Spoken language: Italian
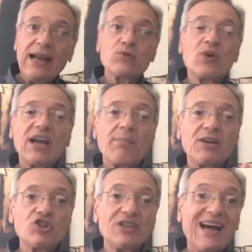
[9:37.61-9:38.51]
la sua
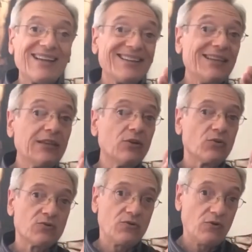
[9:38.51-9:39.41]
capacità
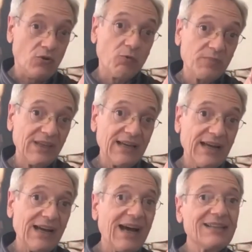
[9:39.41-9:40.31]

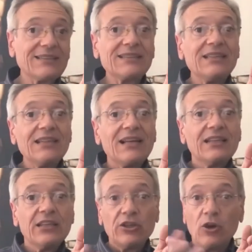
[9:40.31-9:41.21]
igroscopica attira
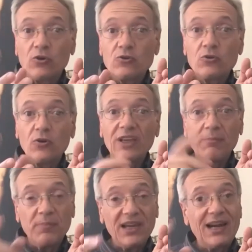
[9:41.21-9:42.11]
l'inchiostro
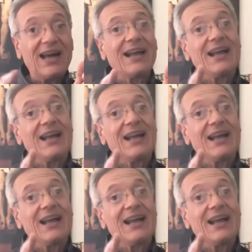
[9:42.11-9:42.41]
che per la